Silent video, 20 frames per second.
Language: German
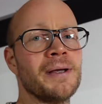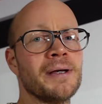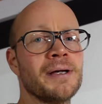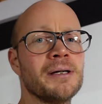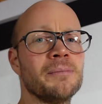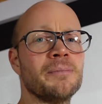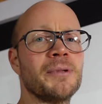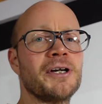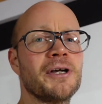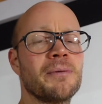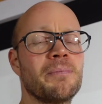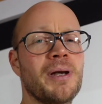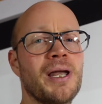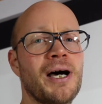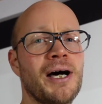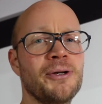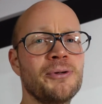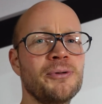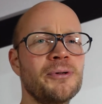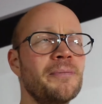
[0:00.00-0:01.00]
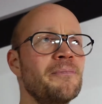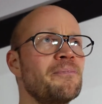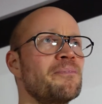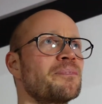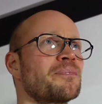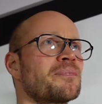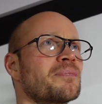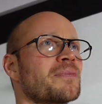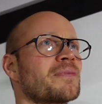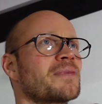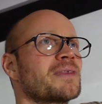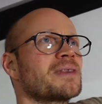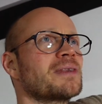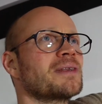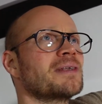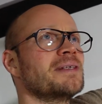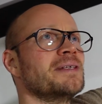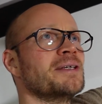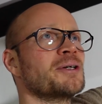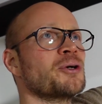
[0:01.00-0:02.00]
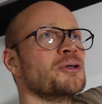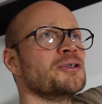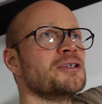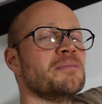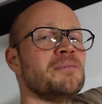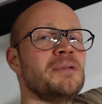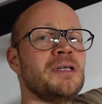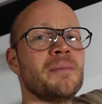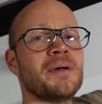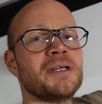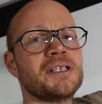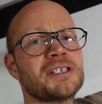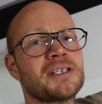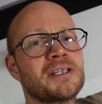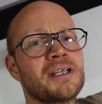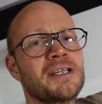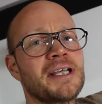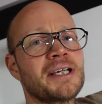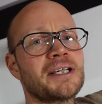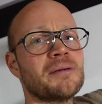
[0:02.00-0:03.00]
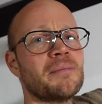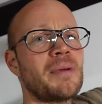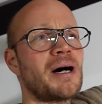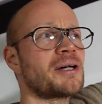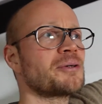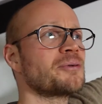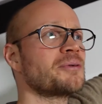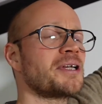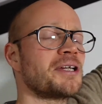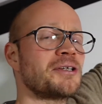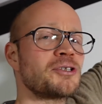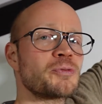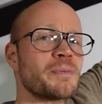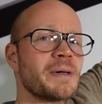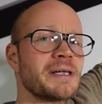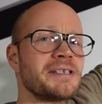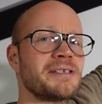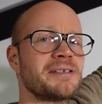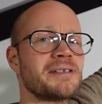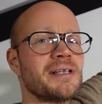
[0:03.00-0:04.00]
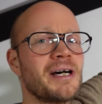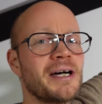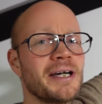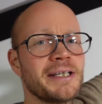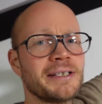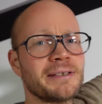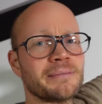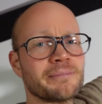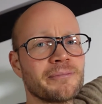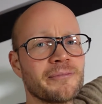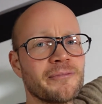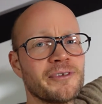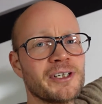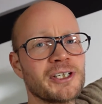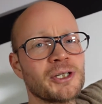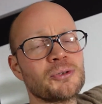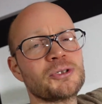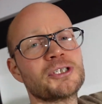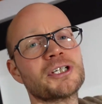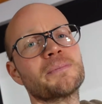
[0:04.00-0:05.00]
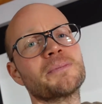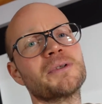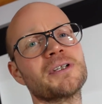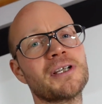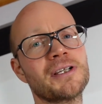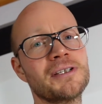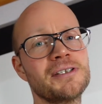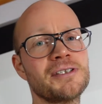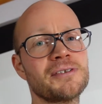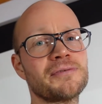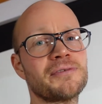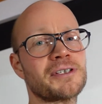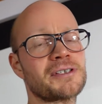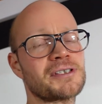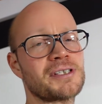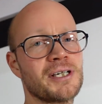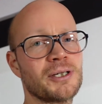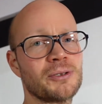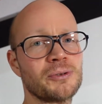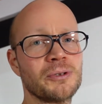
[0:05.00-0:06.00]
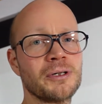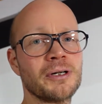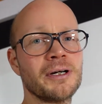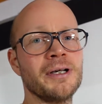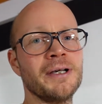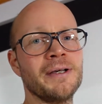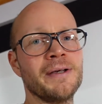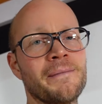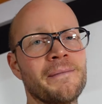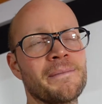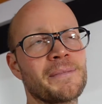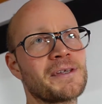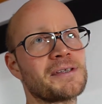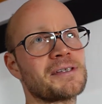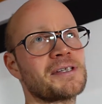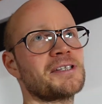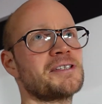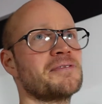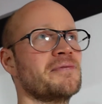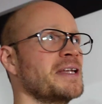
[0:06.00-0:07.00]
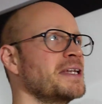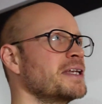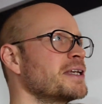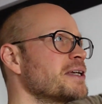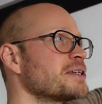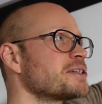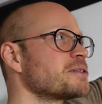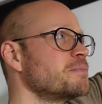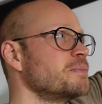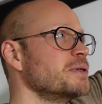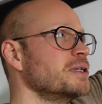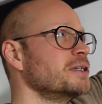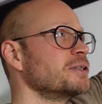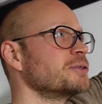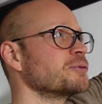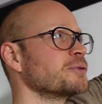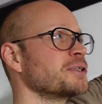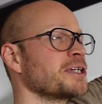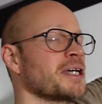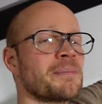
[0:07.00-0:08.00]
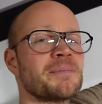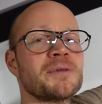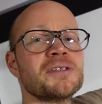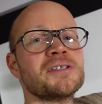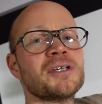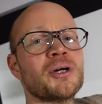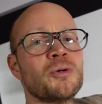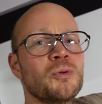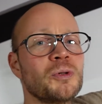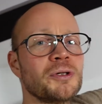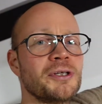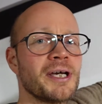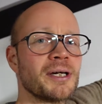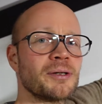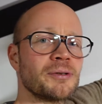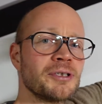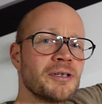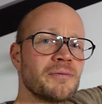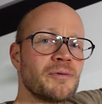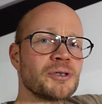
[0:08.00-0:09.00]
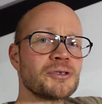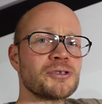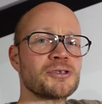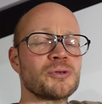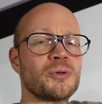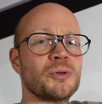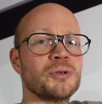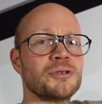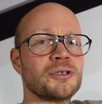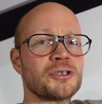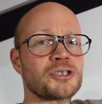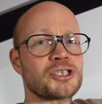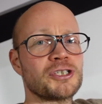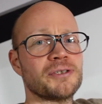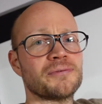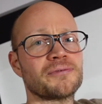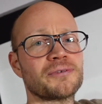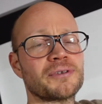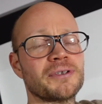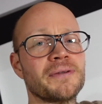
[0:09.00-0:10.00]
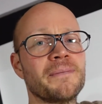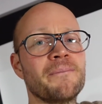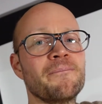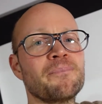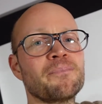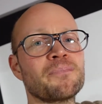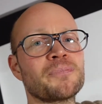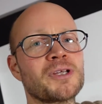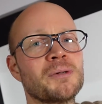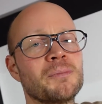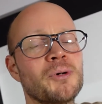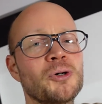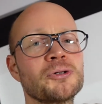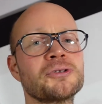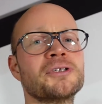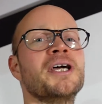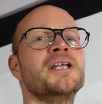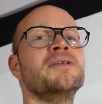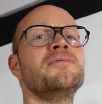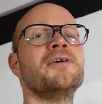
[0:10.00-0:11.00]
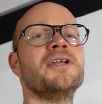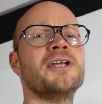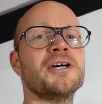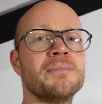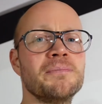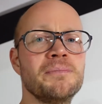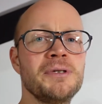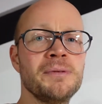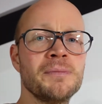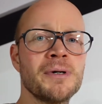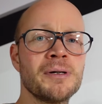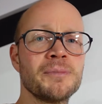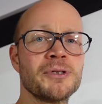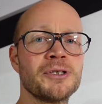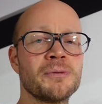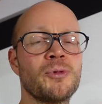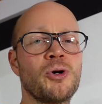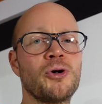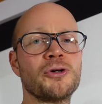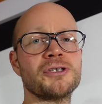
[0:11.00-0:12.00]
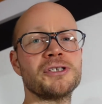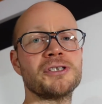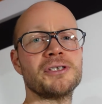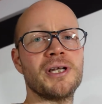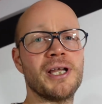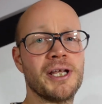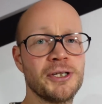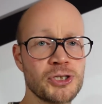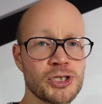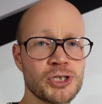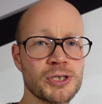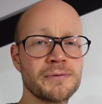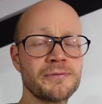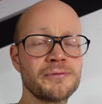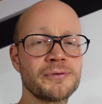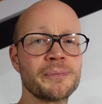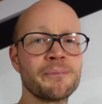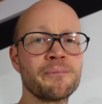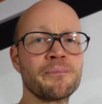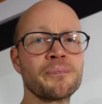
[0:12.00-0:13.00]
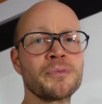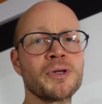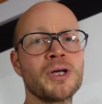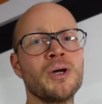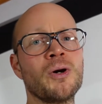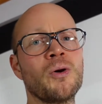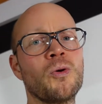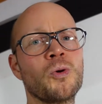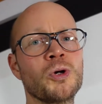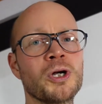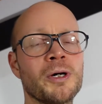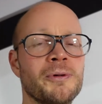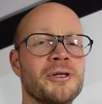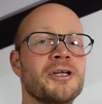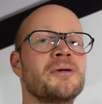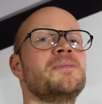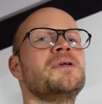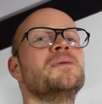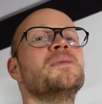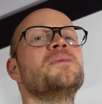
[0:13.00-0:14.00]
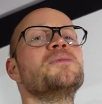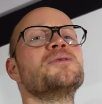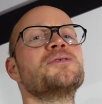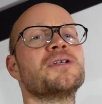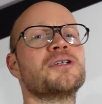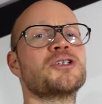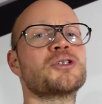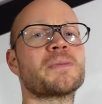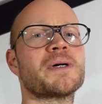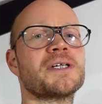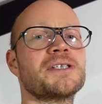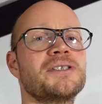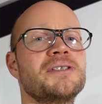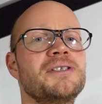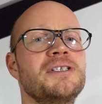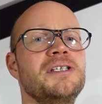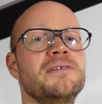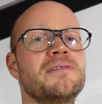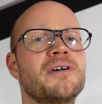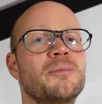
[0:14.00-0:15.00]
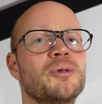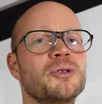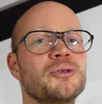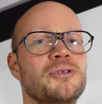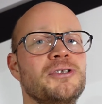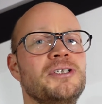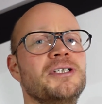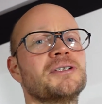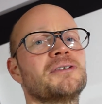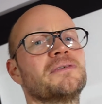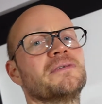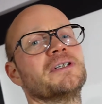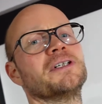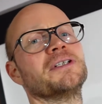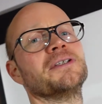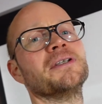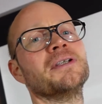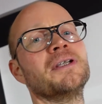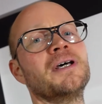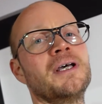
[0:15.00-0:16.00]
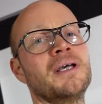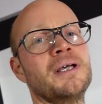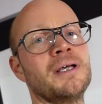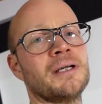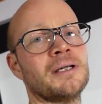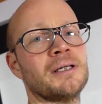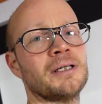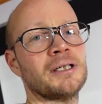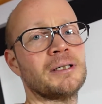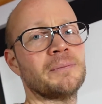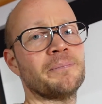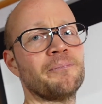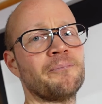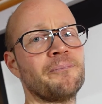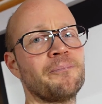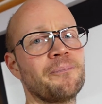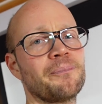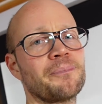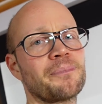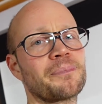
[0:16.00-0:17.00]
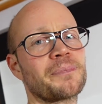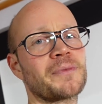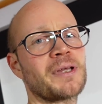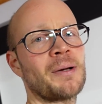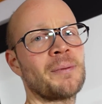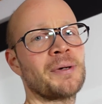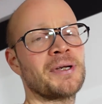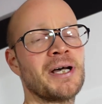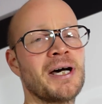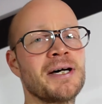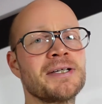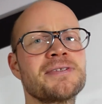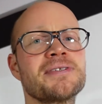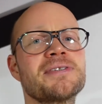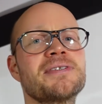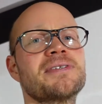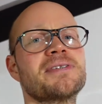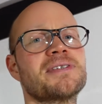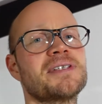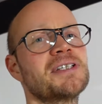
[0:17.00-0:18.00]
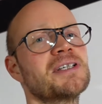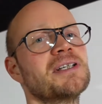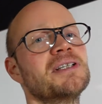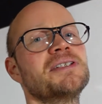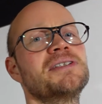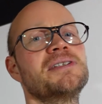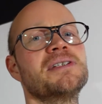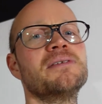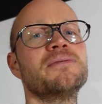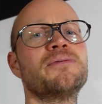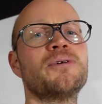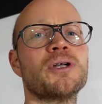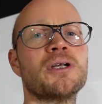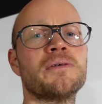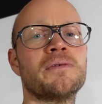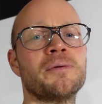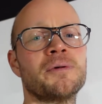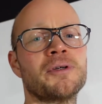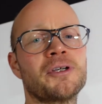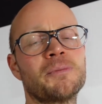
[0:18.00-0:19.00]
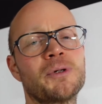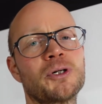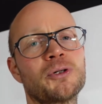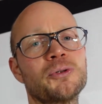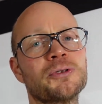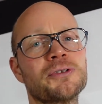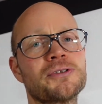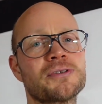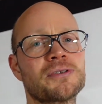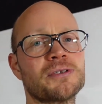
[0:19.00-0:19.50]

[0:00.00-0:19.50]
ähm, bei der Planung. Ihr könnt den Beamer nicht an der Decke machen und entsprechend neigen, weil dadurch habt ihr dann diese Verzerrung. Das heißt, wenn ihr das Bild oder ihr habt eine sehr hohe Decke und ihr wollt es runterschiften, dann braucht ihr entweder einen Beamer mit einem ordentlichen Lendshift oder aber der Beamer muss entsprechend tiefer montiert werden. Ähm, aber da ist es sicherlich sinnvoller, wenn wir da mal kurz